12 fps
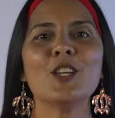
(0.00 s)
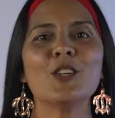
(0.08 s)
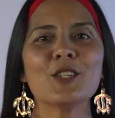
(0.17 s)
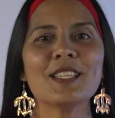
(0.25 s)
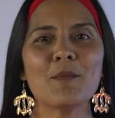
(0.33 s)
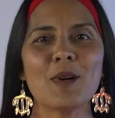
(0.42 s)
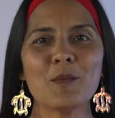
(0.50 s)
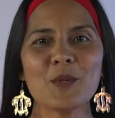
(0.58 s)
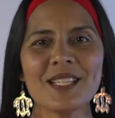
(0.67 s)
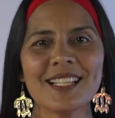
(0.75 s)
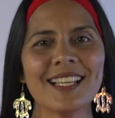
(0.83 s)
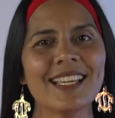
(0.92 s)
Nos llamamos
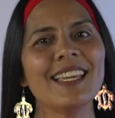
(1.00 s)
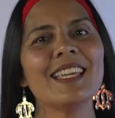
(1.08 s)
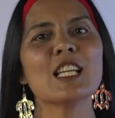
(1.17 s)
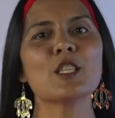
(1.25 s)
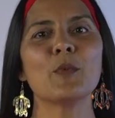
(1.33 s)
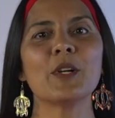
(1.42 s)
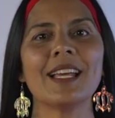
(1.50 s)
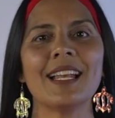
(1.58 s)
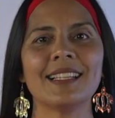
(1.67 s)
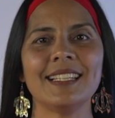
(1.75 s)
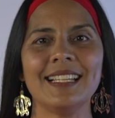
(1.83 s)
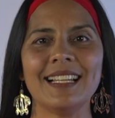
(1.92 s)
siete quillas porque
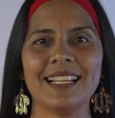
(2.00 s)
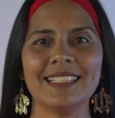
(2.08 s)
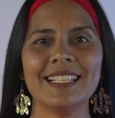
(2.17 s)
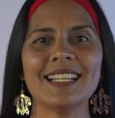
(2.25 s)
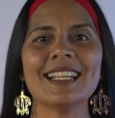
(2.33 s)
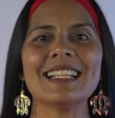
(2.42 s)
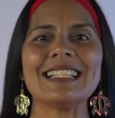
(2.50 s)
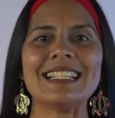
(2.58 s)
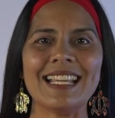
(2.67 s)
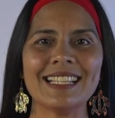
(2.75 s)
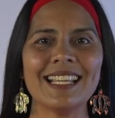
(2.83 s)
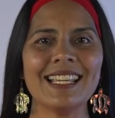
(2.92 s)
la tinglar tiene
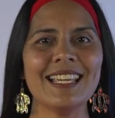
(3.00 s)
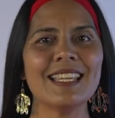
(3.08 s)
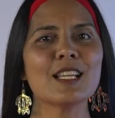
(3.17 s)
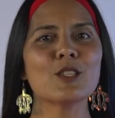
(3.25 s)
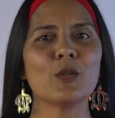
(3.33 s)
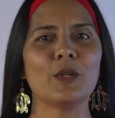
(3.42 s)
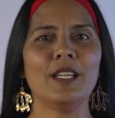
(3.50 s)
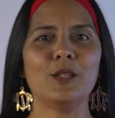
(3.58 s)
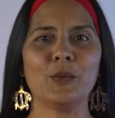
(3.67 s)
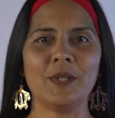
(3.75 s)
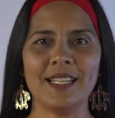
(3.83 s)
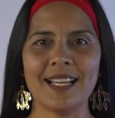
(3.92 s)
siete quillas
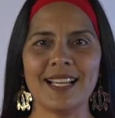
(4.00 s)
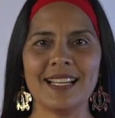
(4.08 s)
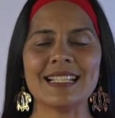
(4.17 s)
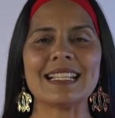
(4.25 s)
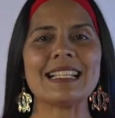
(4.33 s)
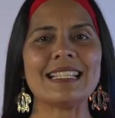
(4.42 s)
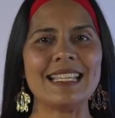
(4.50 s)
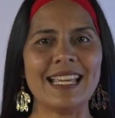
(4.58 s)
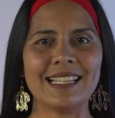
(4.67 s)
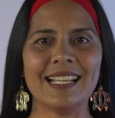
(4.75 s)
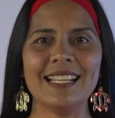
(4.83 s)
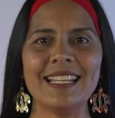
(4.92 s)
longitudinales,
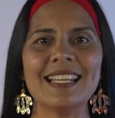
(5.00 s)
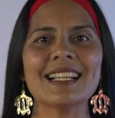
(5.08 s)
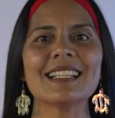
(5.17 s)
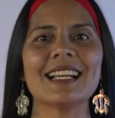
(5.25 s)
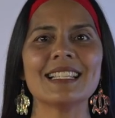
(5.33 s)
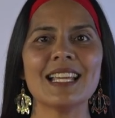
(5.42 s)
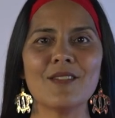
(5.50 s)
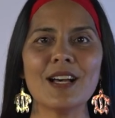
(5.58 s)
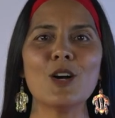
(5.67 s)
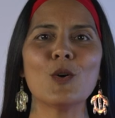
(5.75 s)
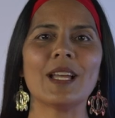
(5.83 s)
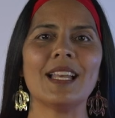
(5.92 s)
siete líneas hacia
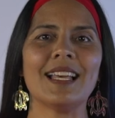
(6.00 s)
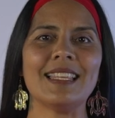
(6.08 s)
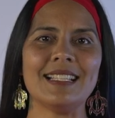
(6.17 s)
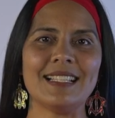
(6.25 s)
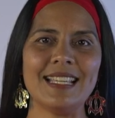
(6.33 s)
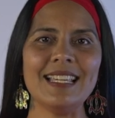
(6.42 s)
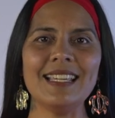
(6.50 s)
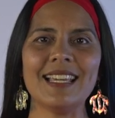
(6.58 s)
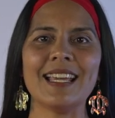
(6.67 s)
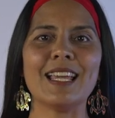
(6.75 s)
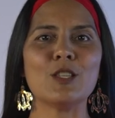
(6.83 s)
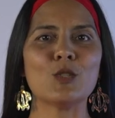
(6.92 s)
abajo que la
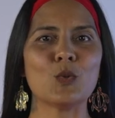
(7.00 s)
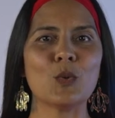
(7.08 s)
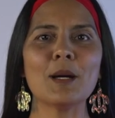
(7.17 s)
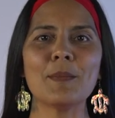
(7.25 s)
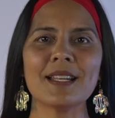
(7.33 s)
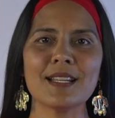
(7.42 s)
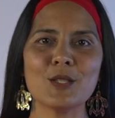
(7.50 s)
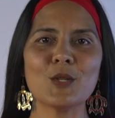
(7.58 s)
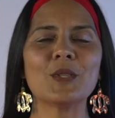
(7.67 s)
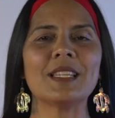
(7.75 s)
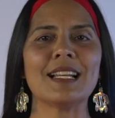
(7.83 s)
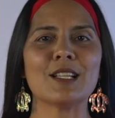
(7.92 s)
distinguen en su
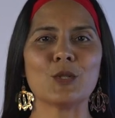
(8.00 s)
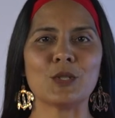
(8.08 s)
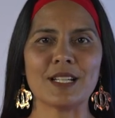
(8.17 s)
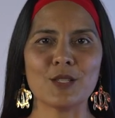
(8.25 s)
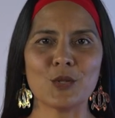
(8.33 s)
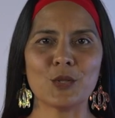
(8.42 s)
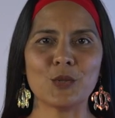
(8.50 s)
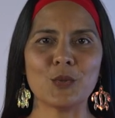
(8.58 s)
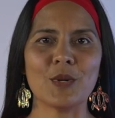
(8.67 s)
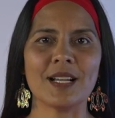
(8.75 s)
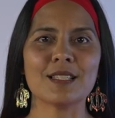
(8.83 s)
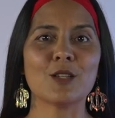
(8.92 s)
caparazón de las otras
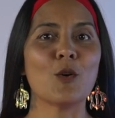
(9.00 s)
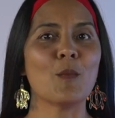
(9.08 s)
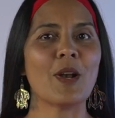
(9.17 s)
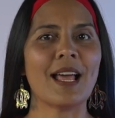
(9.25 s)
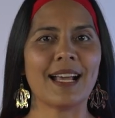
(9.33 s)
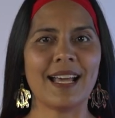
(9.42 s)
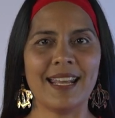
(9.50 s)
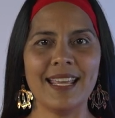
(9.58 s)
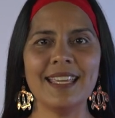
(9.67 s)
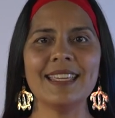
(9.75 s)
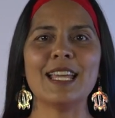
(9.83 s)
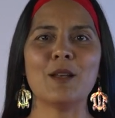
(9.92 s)
tortugas, como la
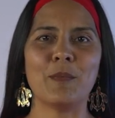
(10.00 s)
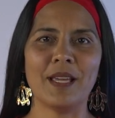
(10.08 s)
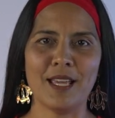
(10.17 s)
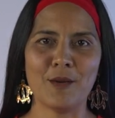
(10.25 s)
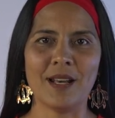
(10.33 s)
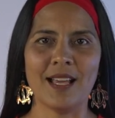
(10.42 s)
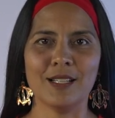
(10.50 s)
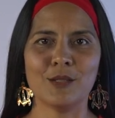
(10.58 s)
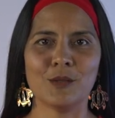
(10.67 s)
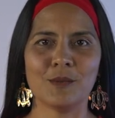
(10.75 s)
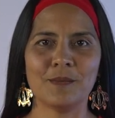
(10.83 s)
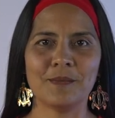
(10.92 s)
carey y el peje blanco.